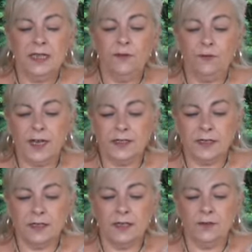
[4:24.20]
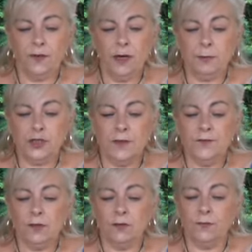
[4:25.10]
Die FED, die
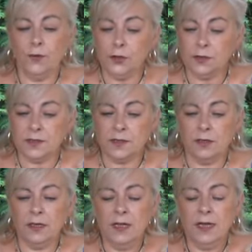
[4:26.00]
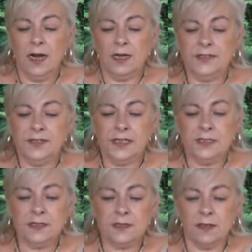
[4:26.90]
Vollbeschäftigung fördern soll, hat
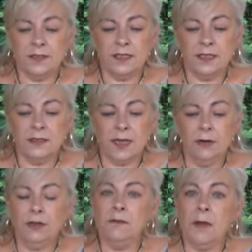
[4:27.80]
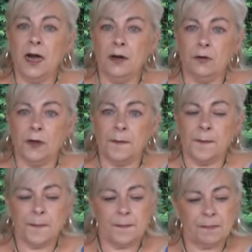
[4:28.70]
diese Daten genau im Auge.
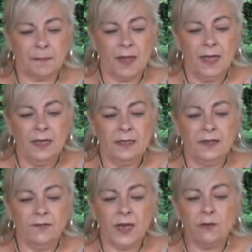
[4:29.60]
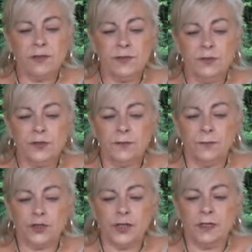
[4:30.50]
Die Währungshüter in
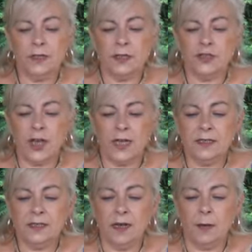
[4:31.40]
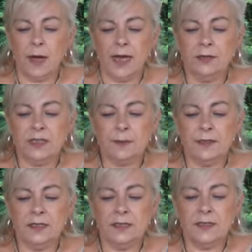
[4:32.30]
Washington entscheiden am
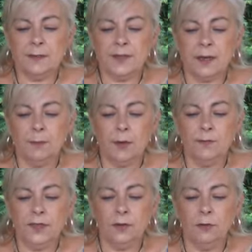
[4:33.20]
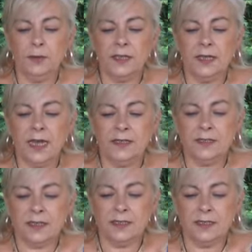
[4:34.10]
21. September wieder über den
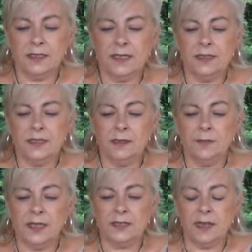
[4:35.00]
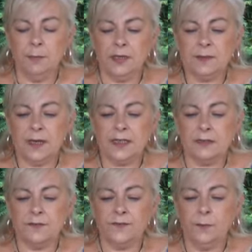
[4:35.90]
Leitzins, den sie im Dezember
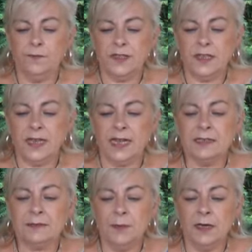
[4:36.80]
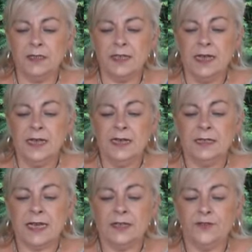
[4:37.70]
2015 erstmals
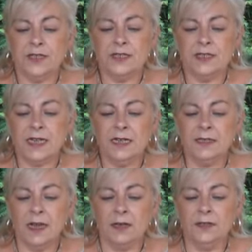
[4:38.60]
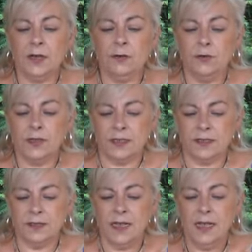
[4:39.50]
seit fast zehn Jahren erhöht
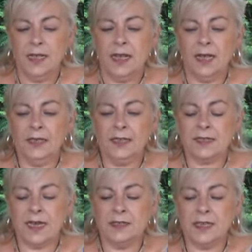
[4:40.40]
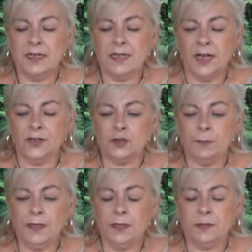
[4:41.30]
hatten. Er liegt seither in einer
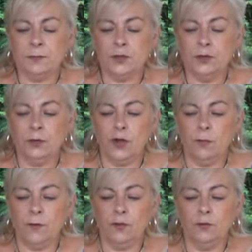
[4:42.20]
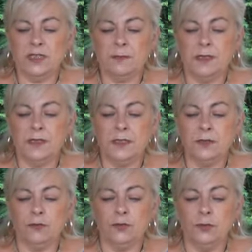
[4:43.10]
Spanne zwischen
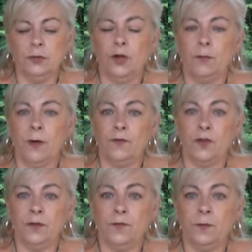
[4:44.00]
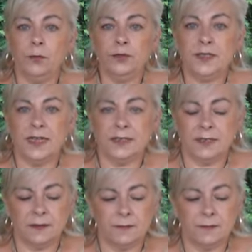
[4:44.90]
0,25 und 0,5 Prozent.